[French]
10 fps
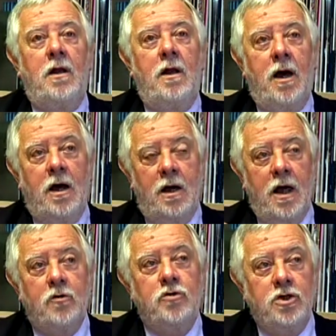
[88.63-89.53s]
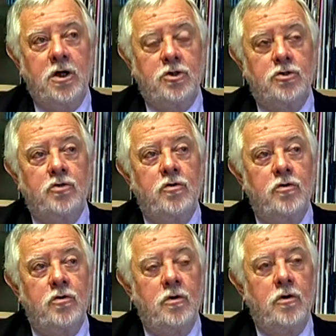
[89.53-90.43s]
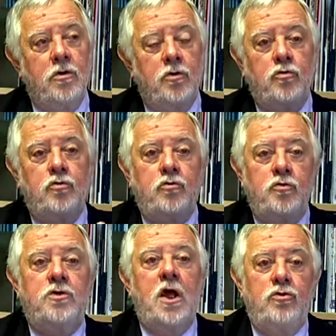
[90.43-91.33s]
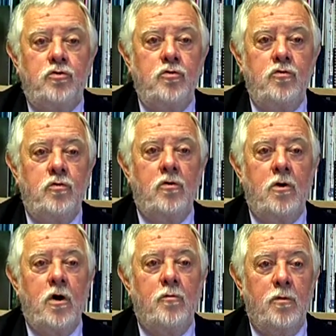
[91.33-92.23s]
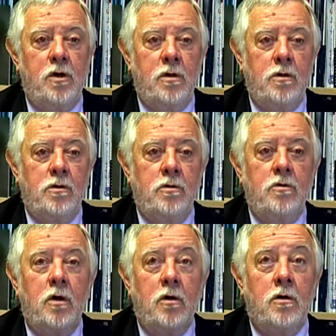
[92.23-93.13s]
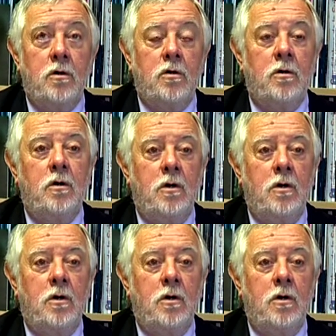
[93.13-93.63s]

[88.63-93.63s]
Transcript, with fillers: la, recherche de, du statut de l'homme dans,